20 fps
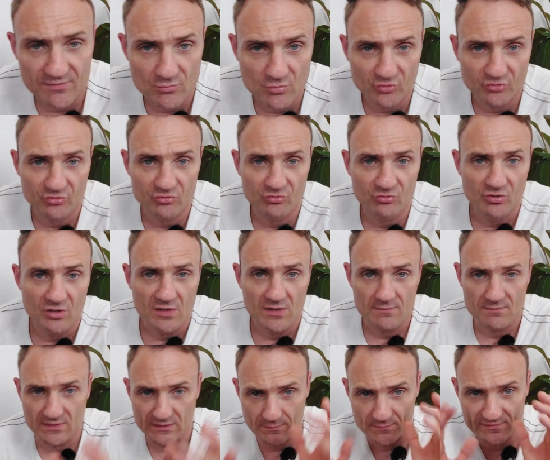Wir müssen
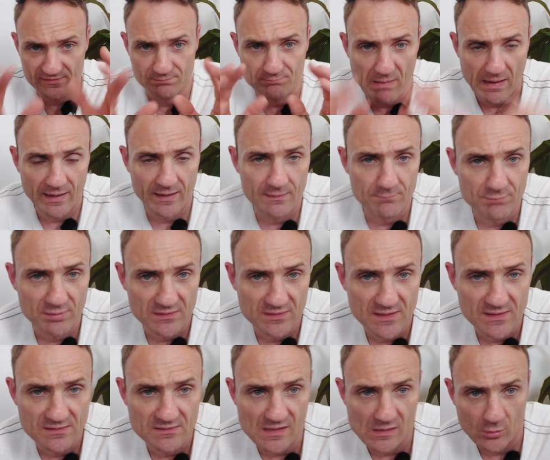mit dem Sparring
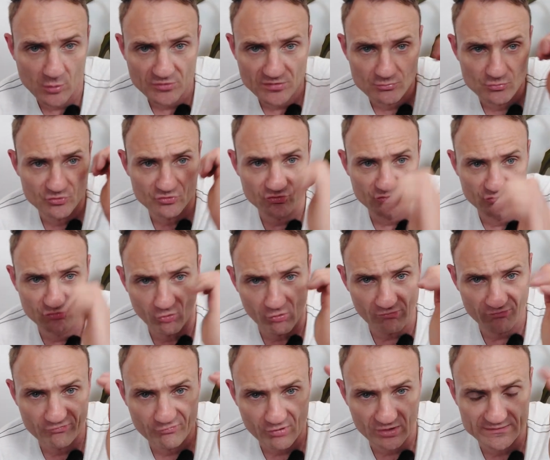beginnen. Die Leute müssen
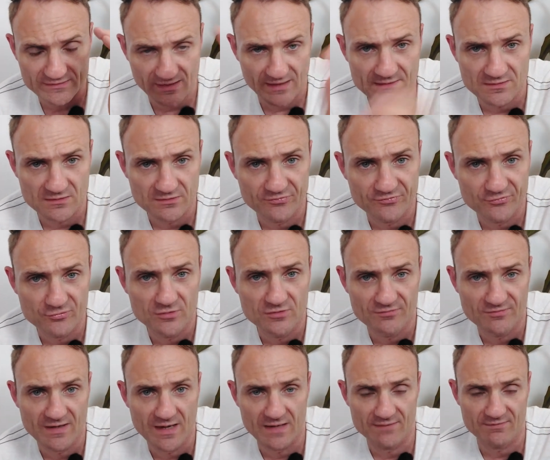sofort
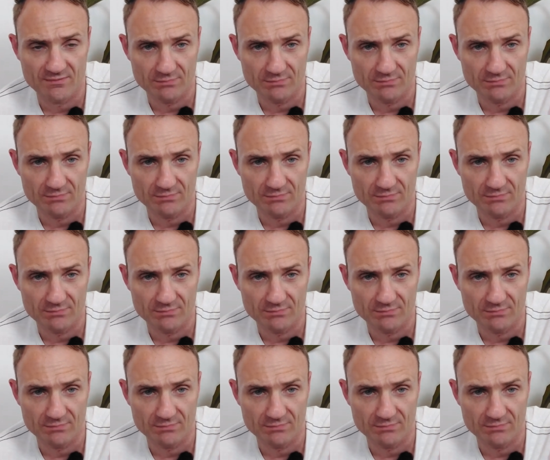rangeführt werden.